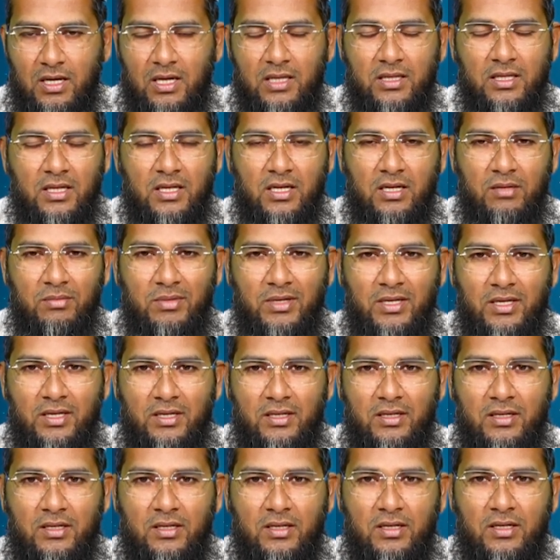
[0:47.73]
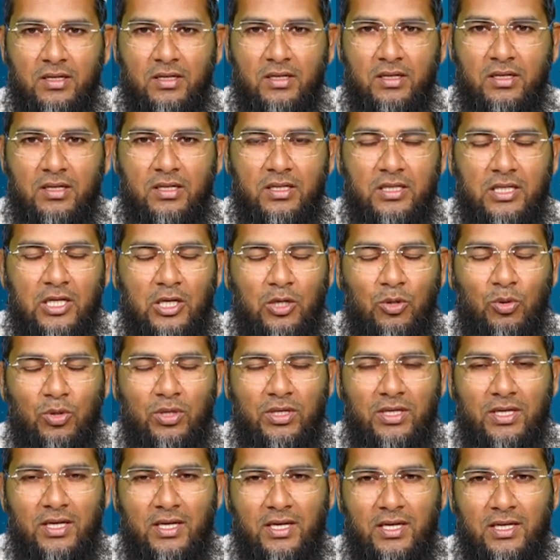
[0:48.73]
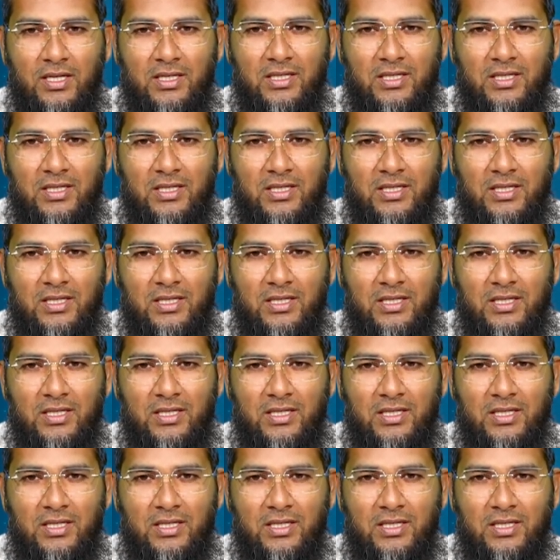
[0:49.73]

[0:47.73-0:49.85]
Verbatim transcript: அந்த நபி தன்னுடைய